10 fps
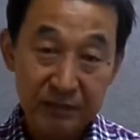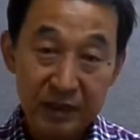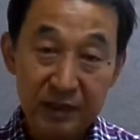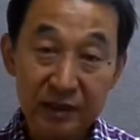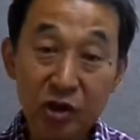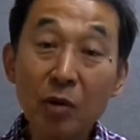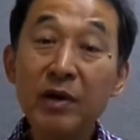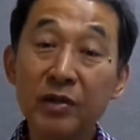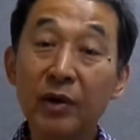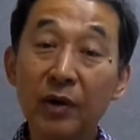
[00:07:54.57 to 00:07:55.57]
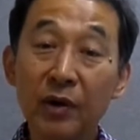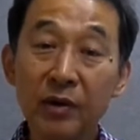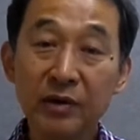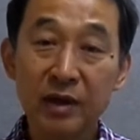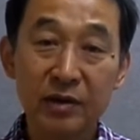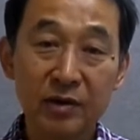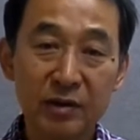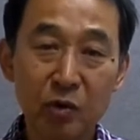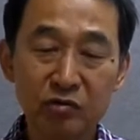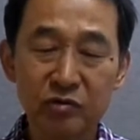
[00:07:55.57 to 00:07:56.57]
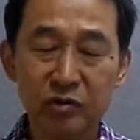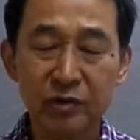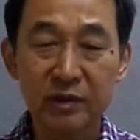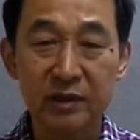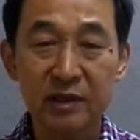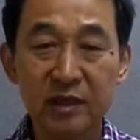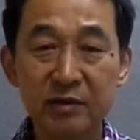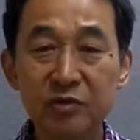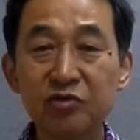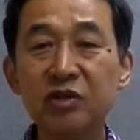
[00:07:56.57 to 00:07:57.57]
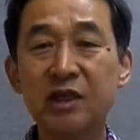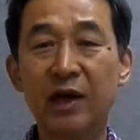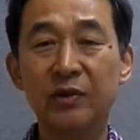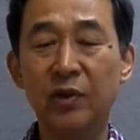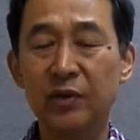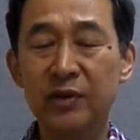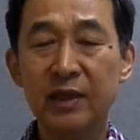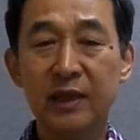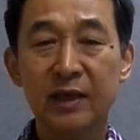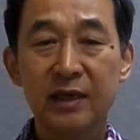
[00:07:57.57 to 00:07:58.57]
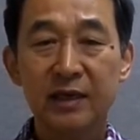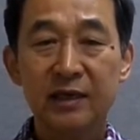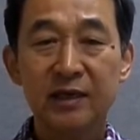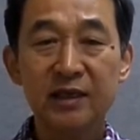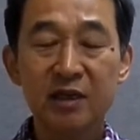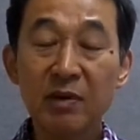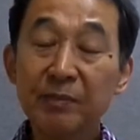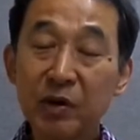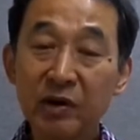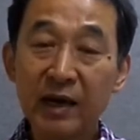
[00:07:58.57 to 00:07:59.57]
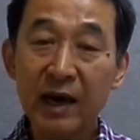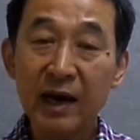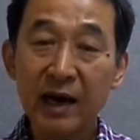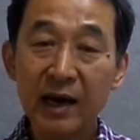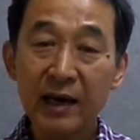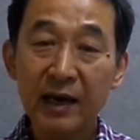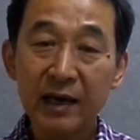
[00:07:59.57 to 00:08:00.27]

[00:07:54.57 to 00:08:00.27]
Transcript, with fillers: 그 섬에서요. 그래서 이 목줄도는 지금은 육지 같은 그 김해평야에